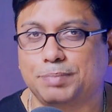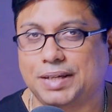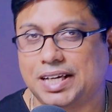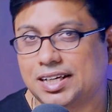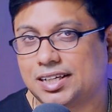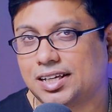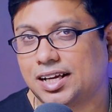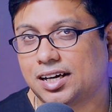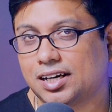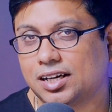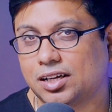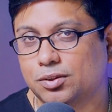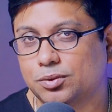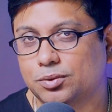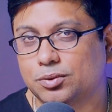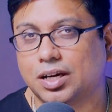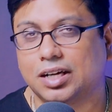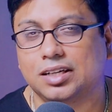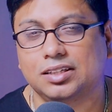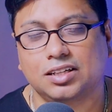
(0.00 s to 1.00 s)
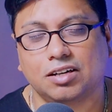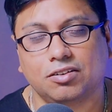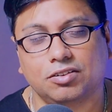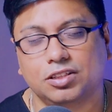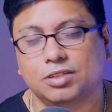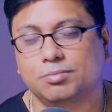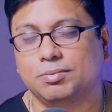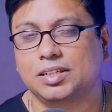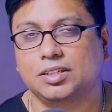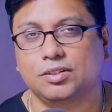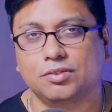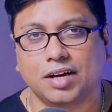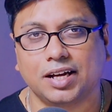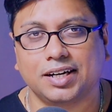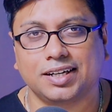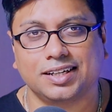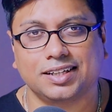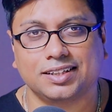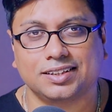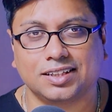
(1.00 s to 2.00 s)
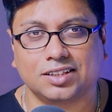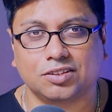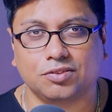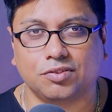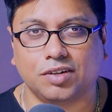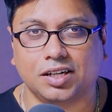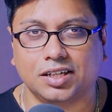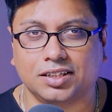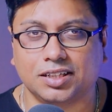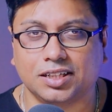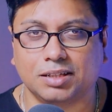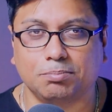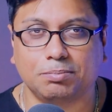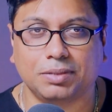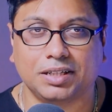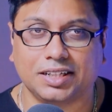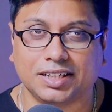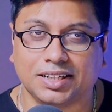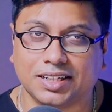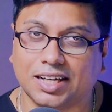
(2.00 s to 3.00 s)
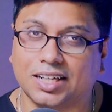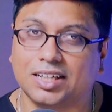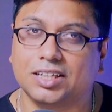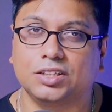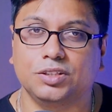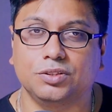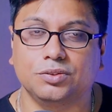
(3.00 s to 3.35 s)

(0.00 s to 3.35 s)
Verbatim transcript: पे कर रहे हो अनडाउटेबली यू आर गेटिंग द क्वालिटी बट या